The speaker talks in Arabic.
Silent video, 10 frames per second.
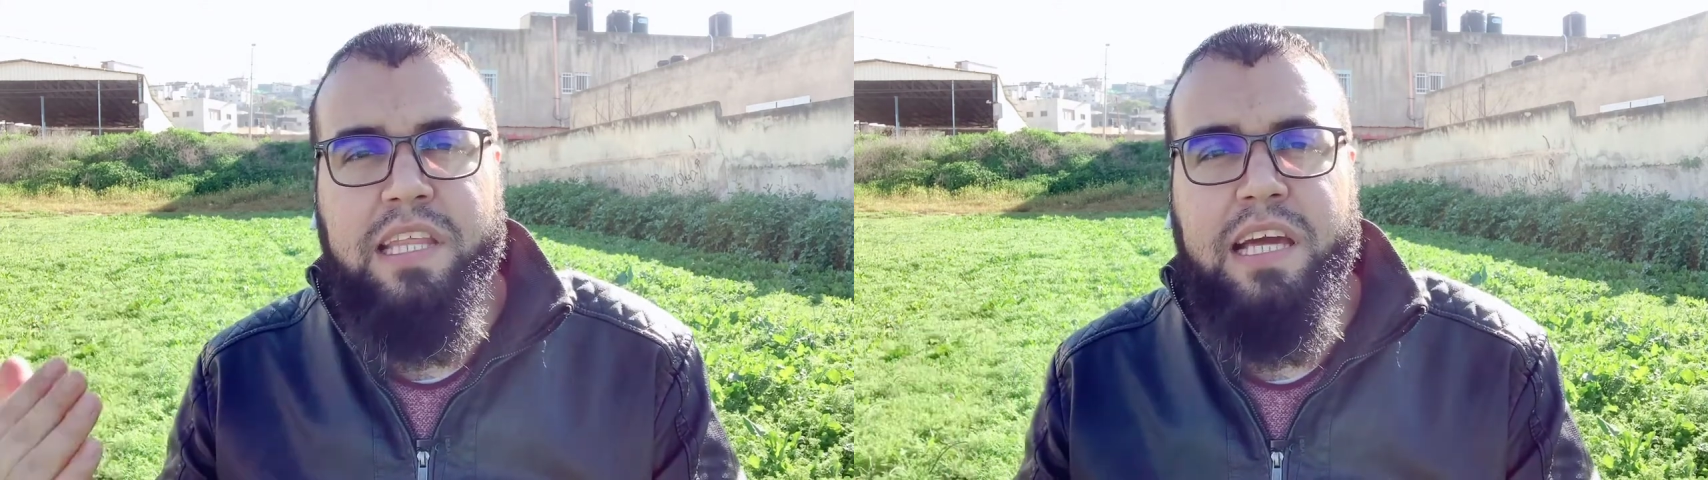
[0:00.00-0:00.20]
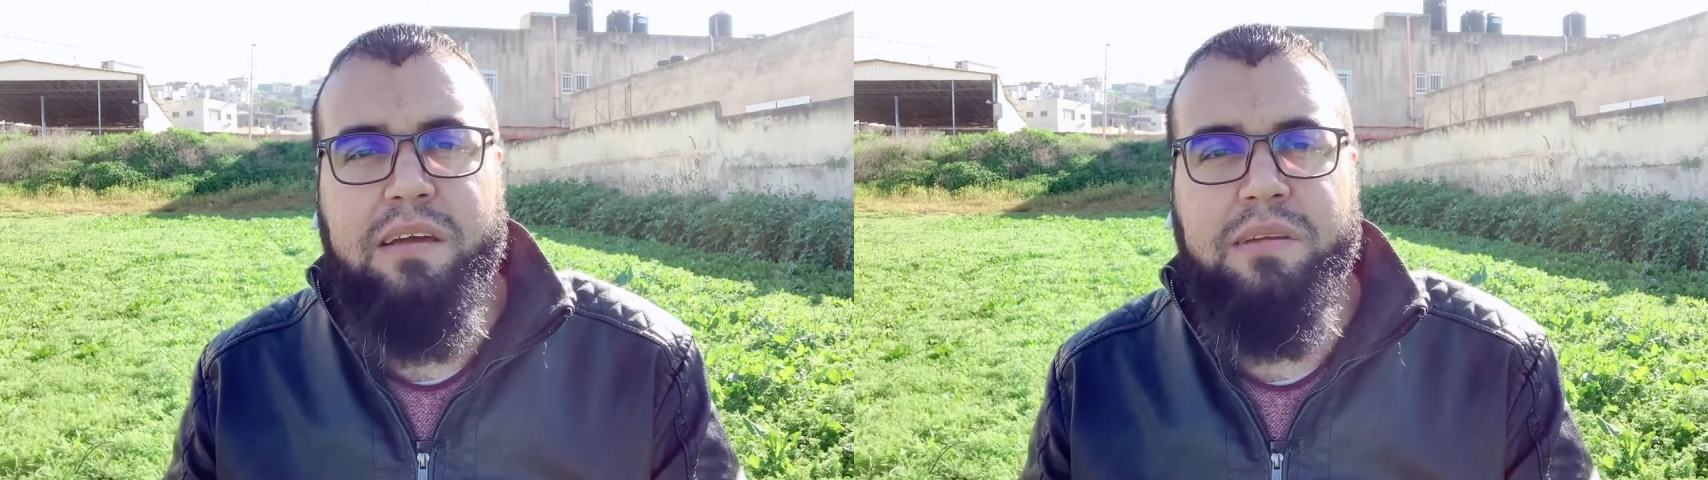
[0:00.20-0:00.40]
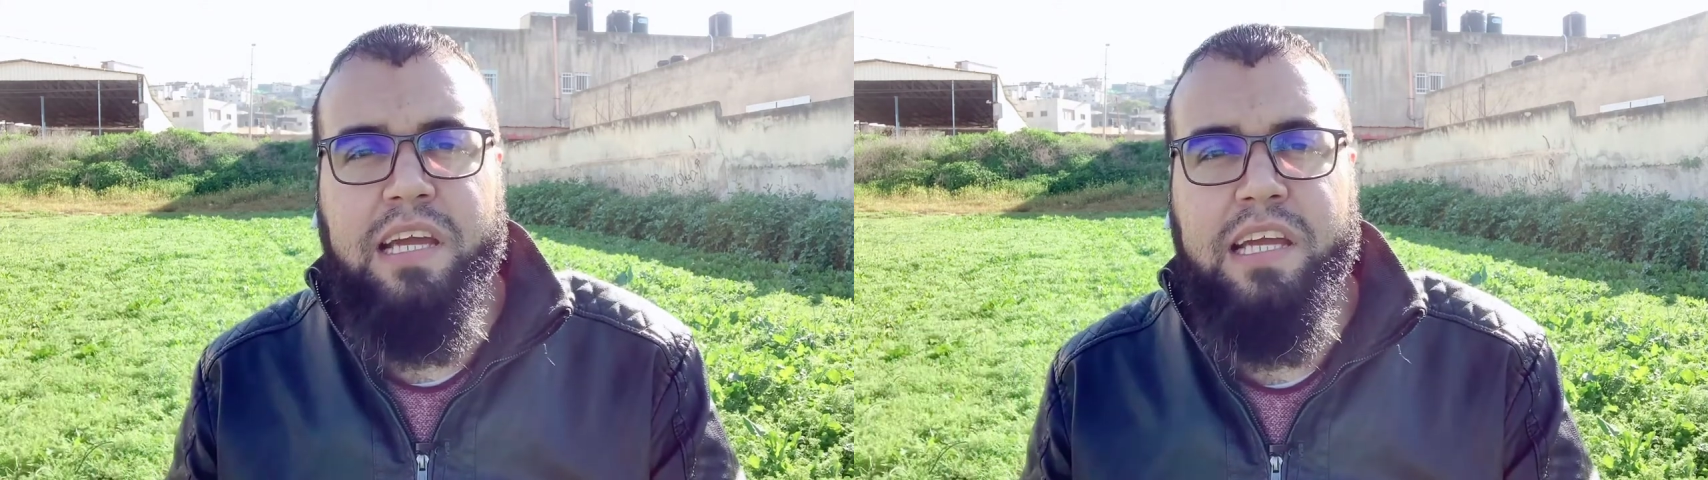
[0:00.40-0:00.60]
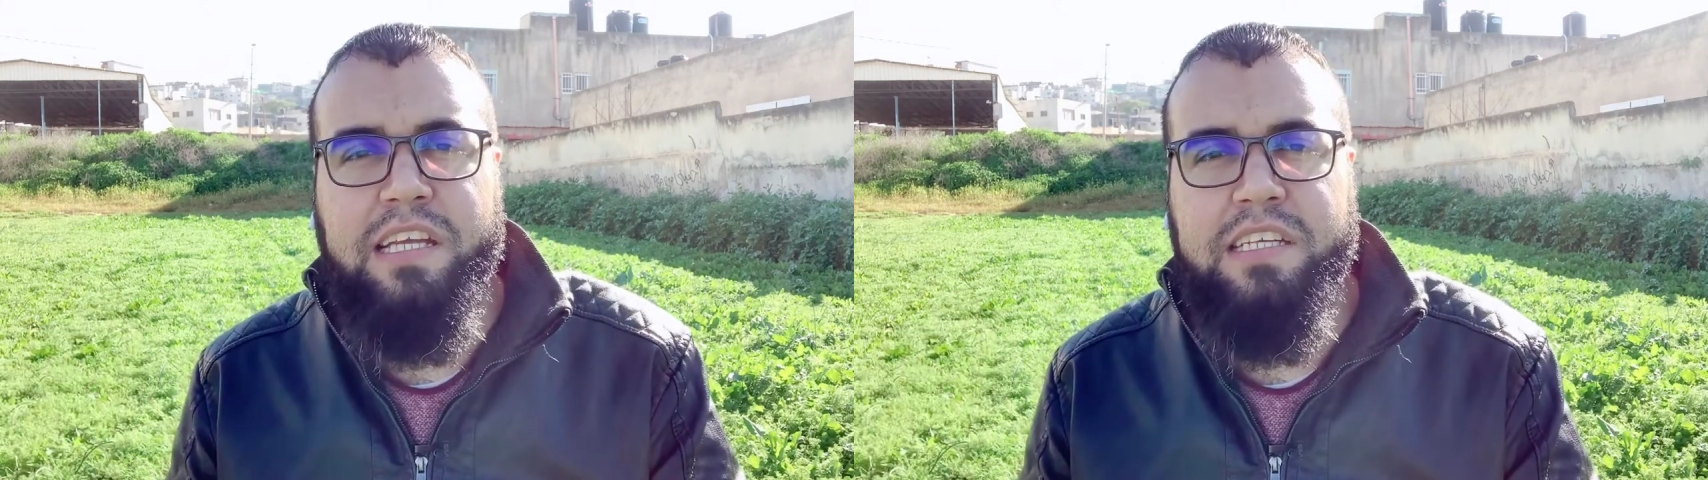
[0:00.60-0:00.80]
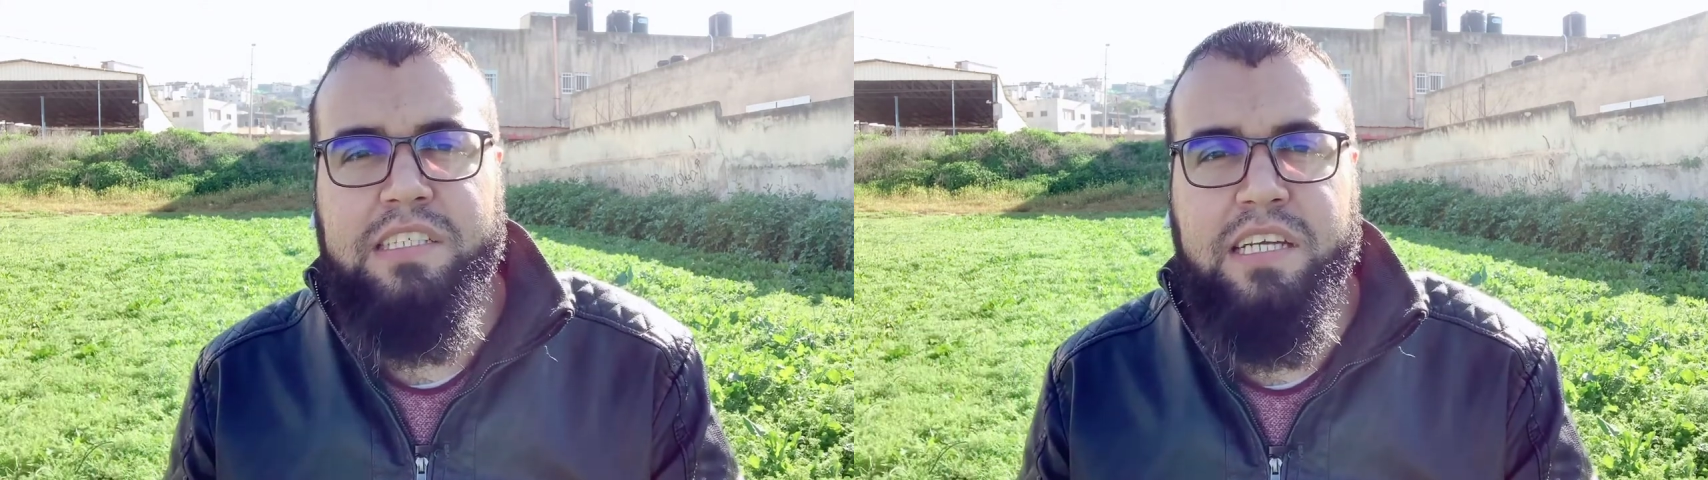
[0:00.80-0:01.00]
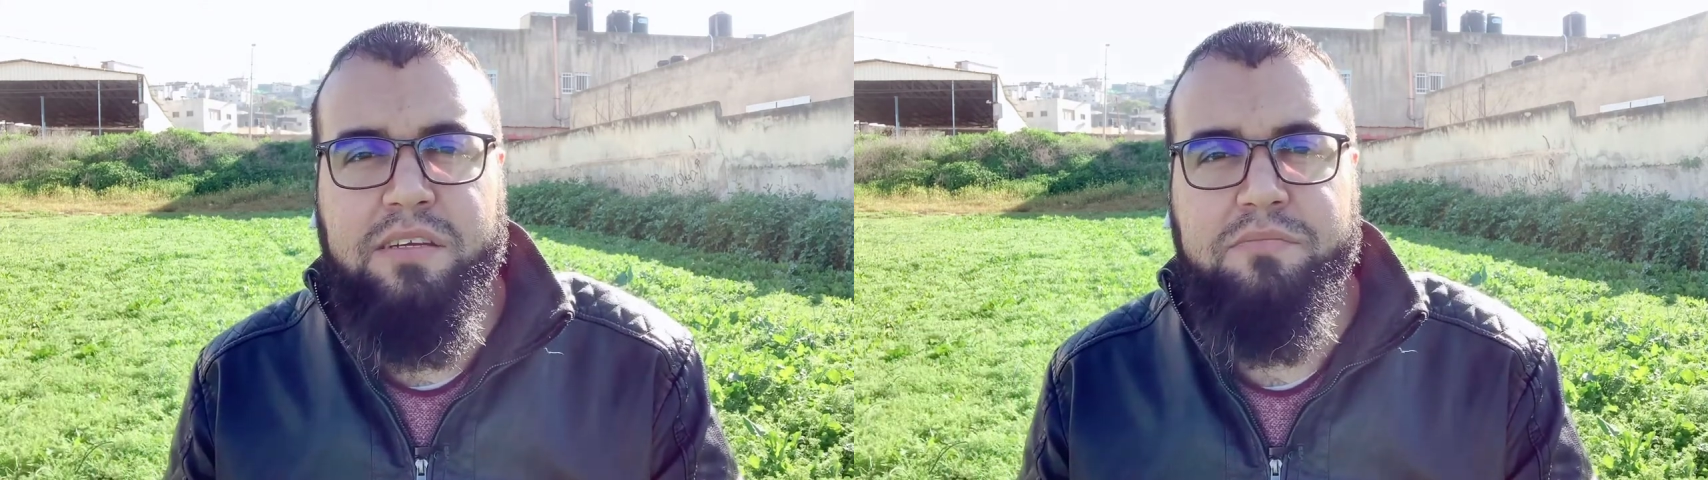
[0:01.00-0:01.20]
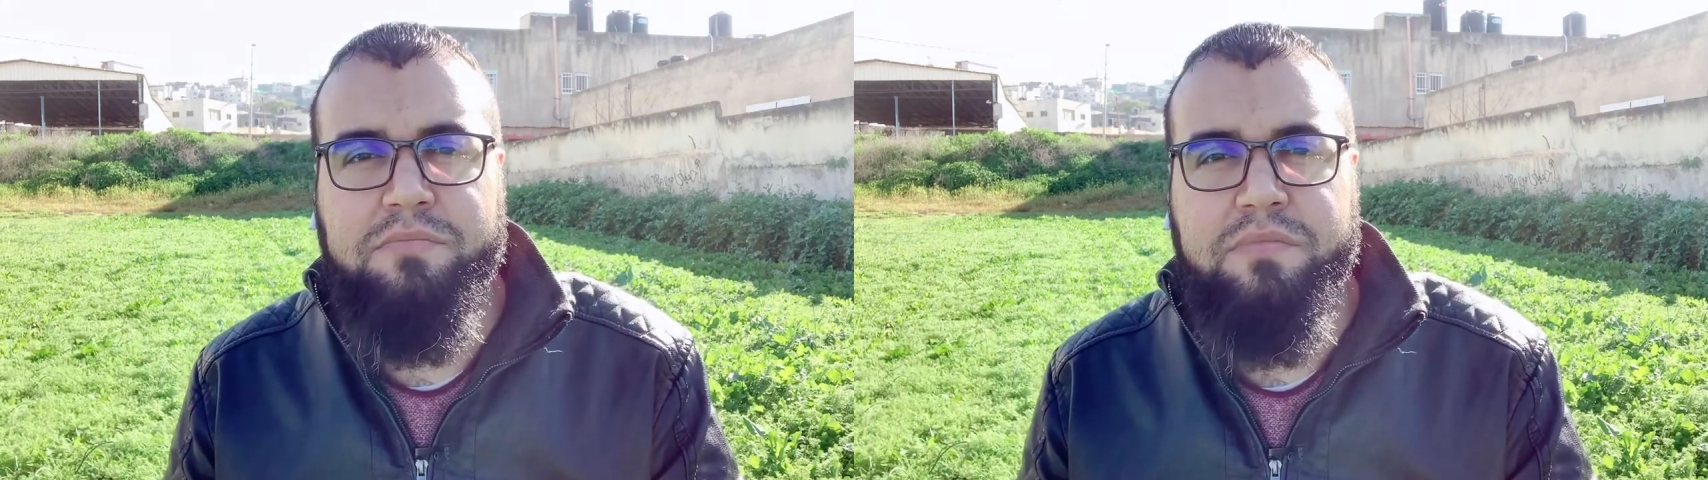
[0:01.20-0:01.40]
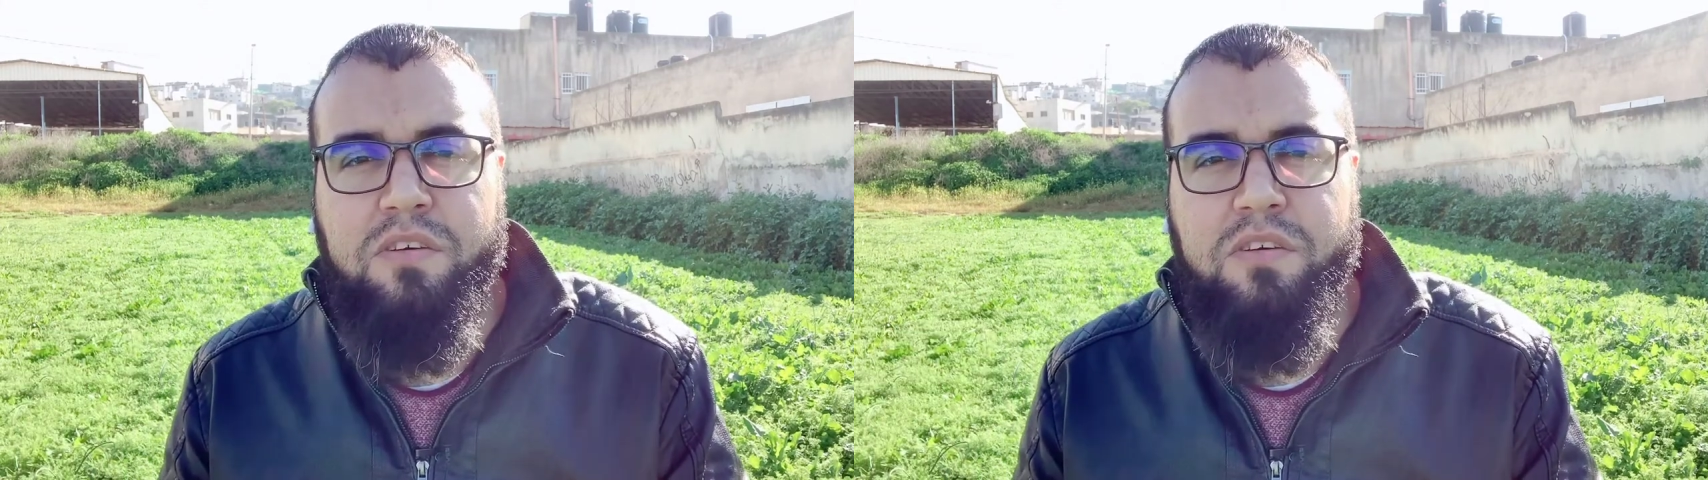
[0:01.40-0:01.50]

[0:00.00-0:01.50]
ذهابها الى الجحيم